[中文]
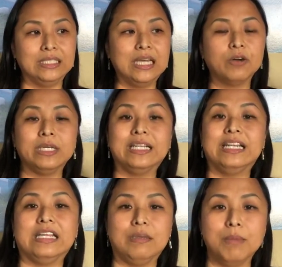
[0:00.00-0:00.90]
要以
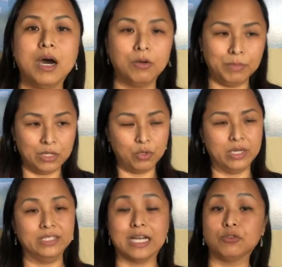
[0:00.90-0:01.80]
礼貌面对
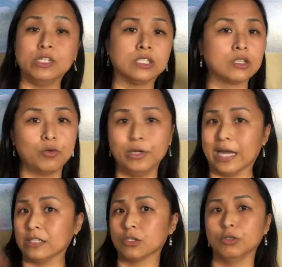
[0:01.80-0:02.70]
人家，所以 sorry
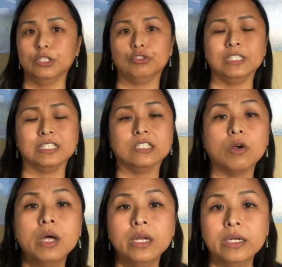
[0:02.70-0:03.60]
来 sorry 去是一
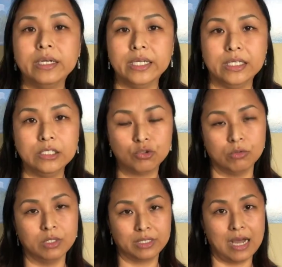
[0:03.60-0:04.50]
种理
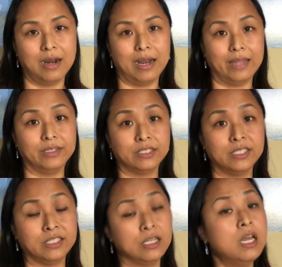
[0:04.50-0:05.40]
所当然的事情。